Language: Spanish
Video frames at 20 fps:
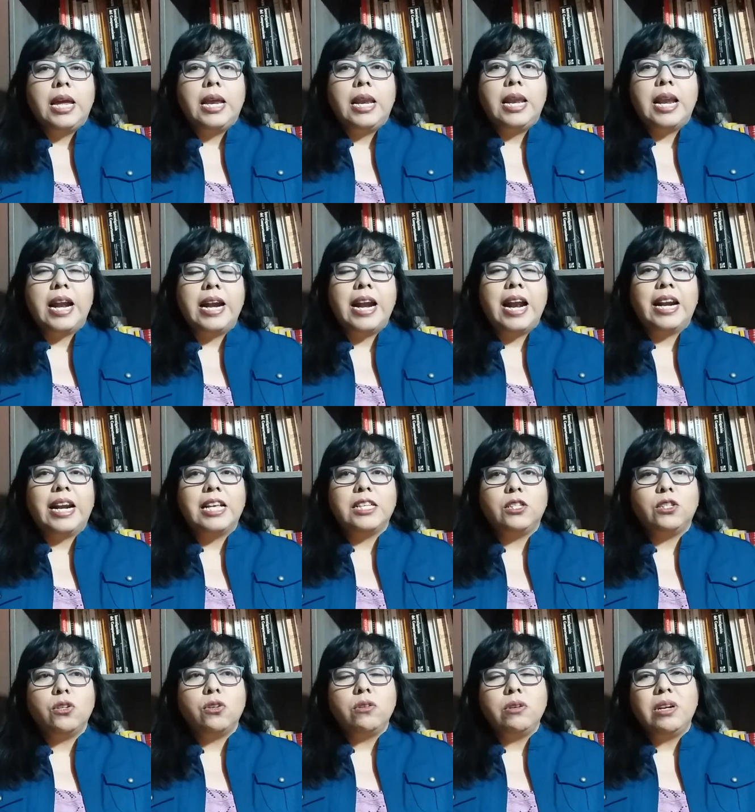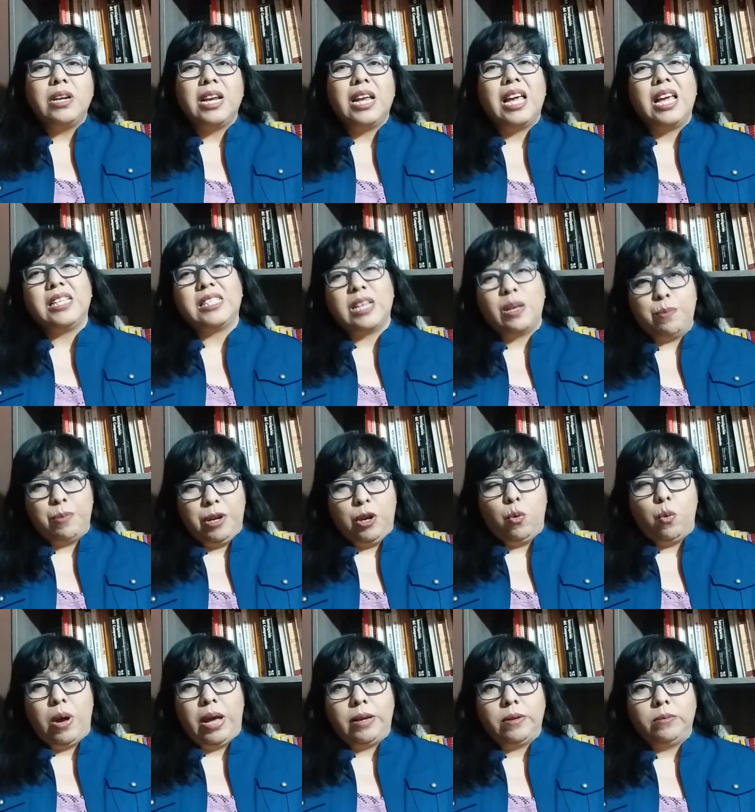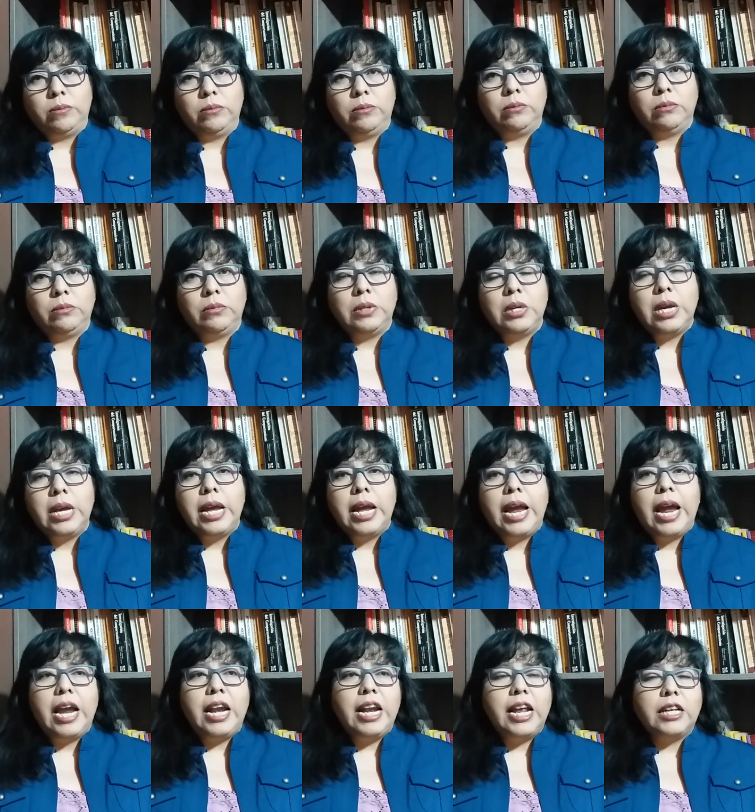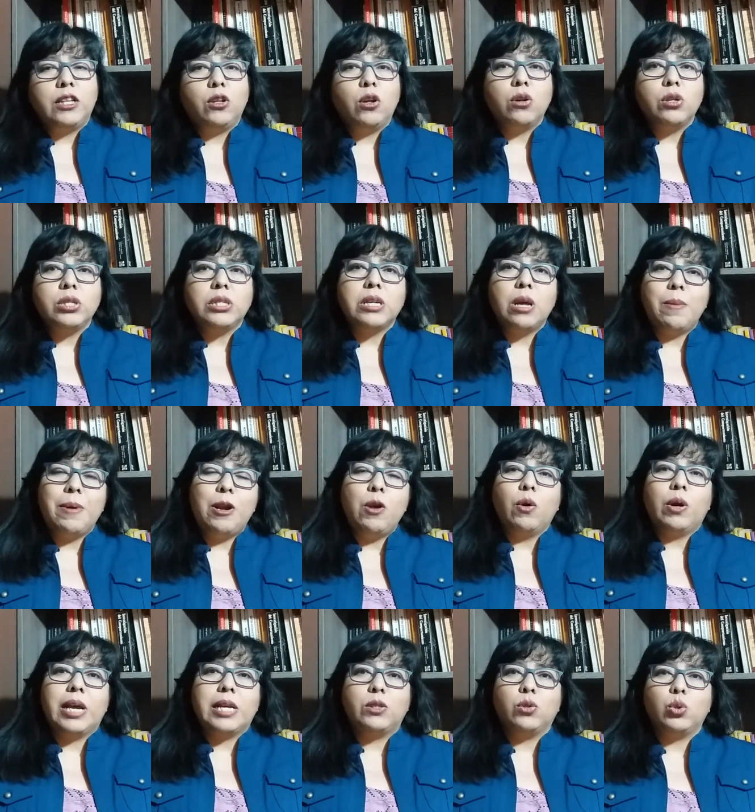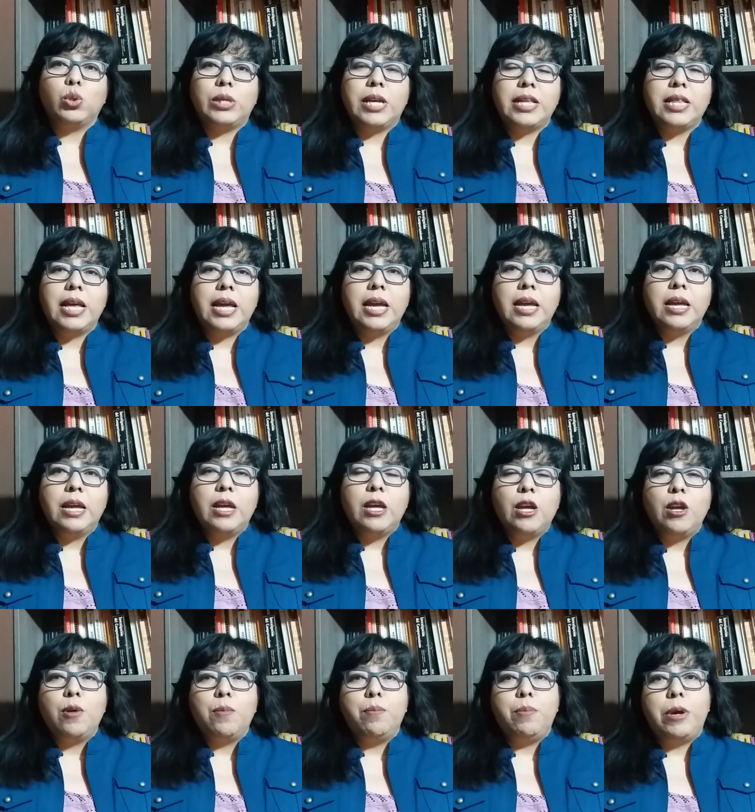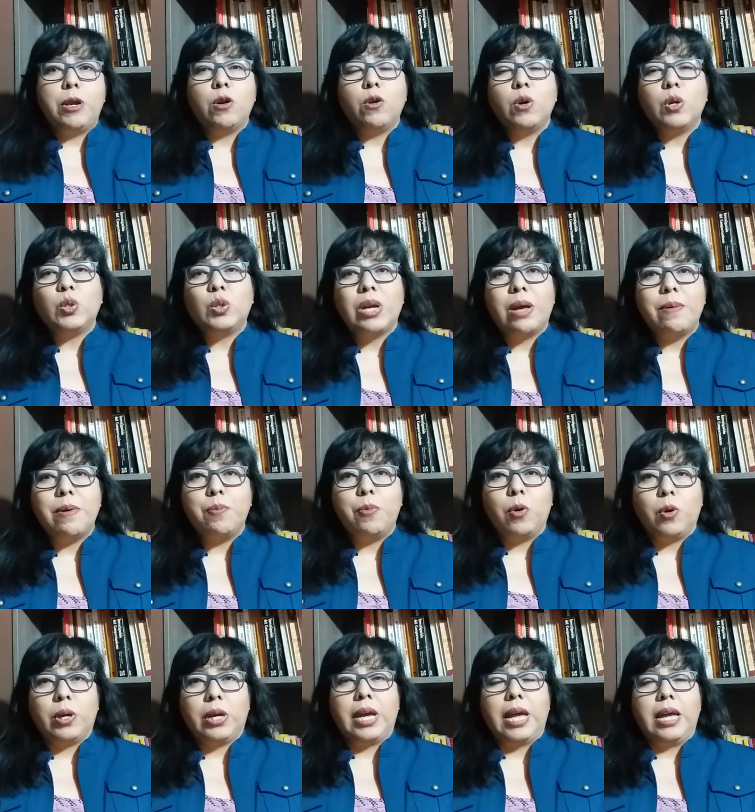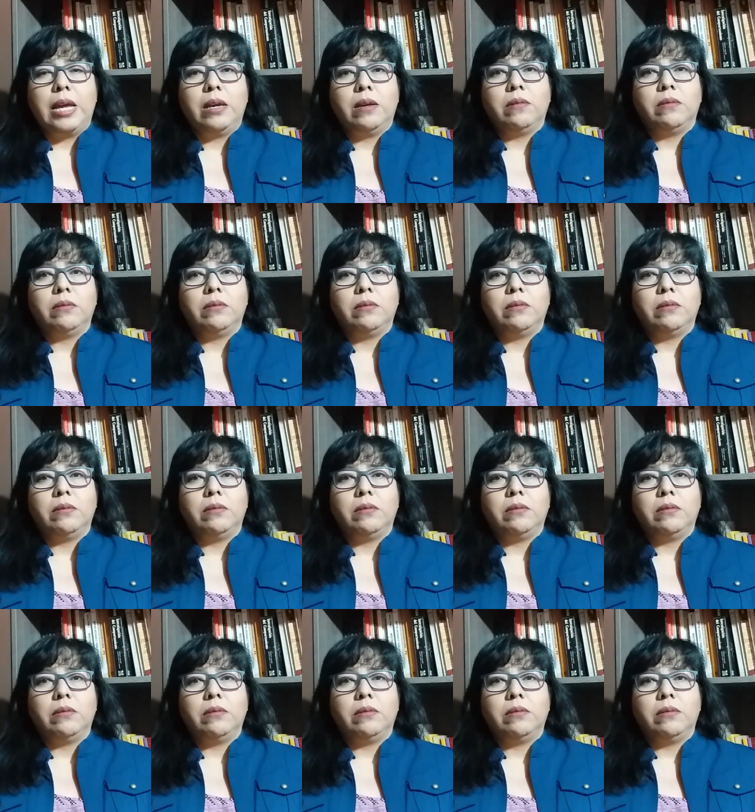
La narración es ambigua. El lector sabe lo que sucede, pero no sabe por qué.